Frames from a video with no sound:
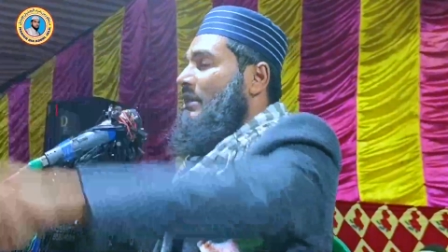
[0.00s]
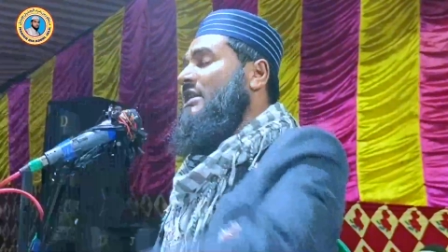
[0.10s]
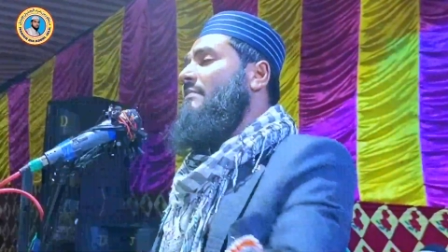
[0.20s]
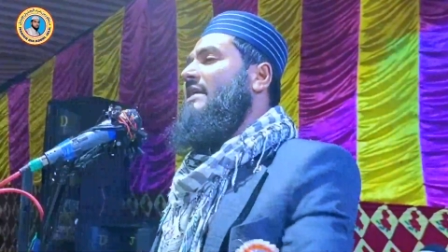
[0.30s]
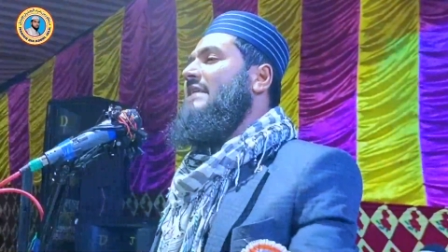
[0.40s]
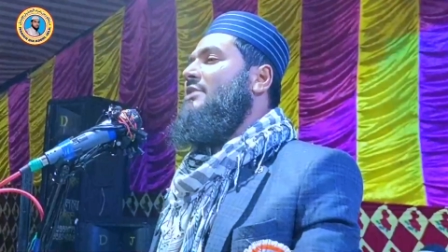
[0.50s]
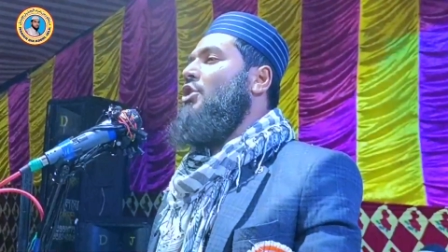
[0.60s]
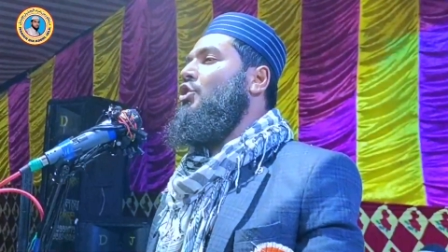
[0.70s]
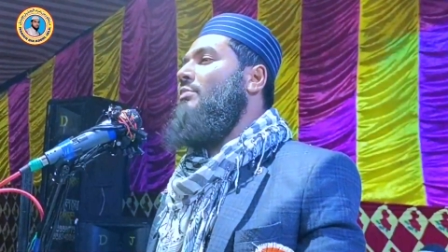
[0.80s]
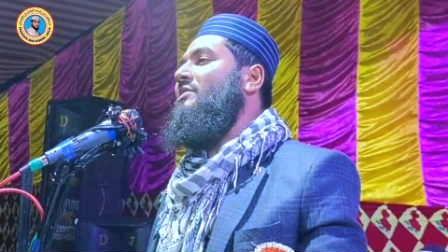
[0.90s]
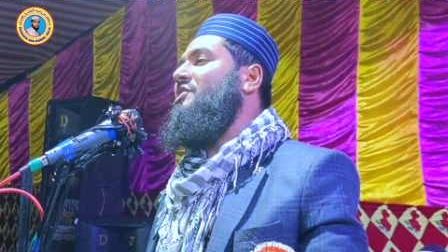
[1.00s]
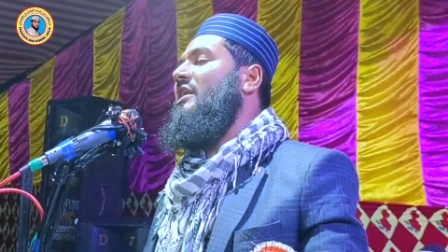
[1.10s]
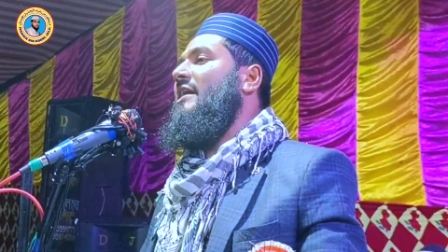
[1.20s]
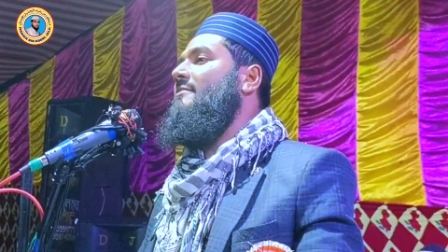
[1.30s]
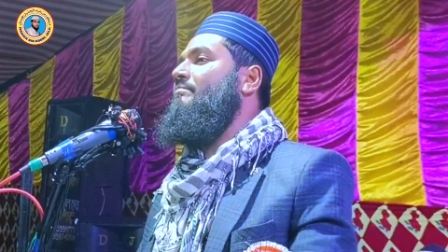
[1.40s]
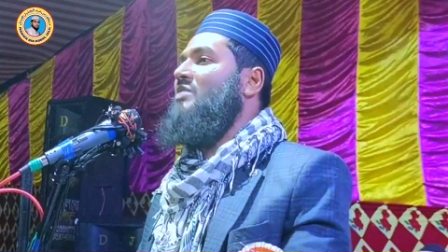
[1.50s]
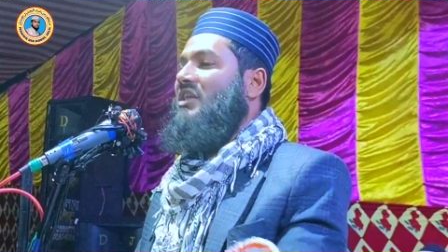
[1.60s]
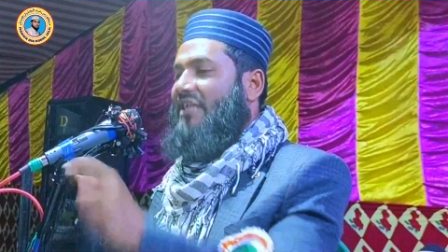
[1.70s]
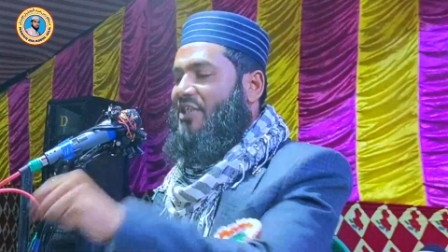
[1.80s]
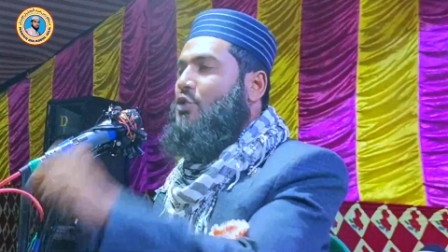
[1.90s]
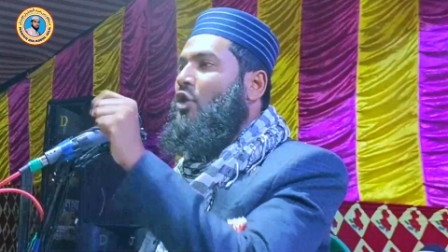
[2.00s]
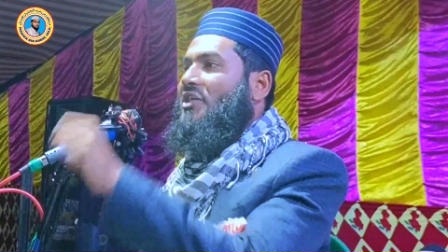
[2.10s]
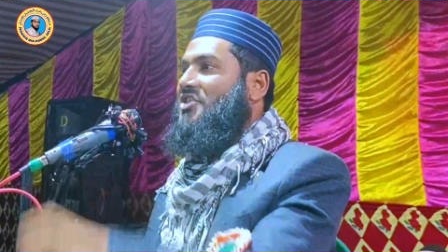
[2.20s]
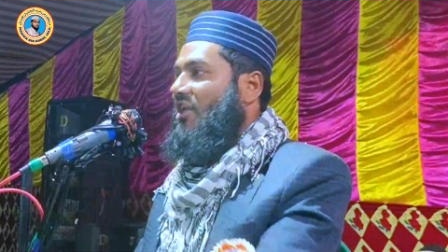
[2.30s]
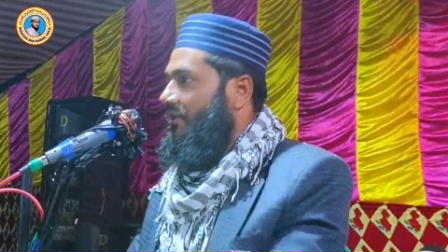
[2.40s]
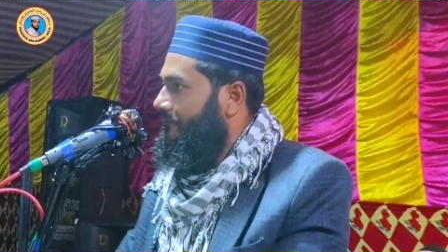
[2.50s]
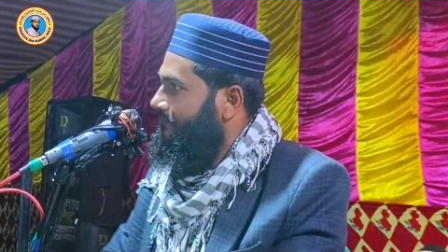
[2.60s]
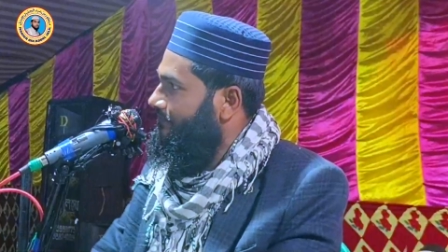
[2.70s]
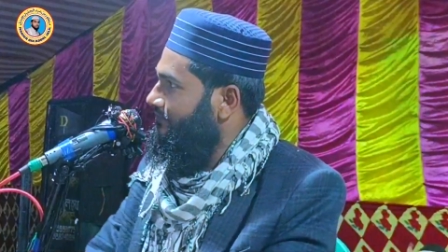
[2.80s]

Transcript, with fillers: আমাদের মাঝে একজন নবী ছিলেন তিনি রাসুলও ছিলেন